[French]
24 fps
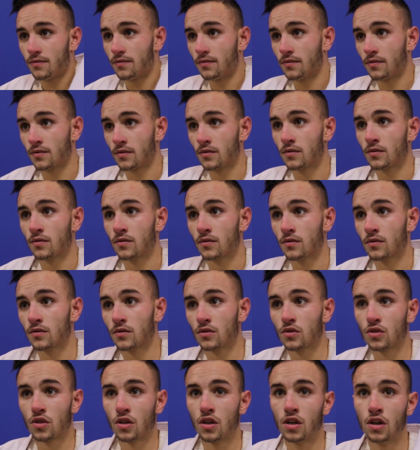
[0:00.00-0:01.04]
sens que tu peux
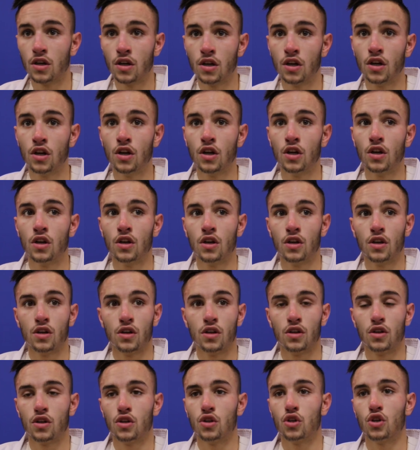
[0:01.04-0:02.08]
encore euh, aller plus haut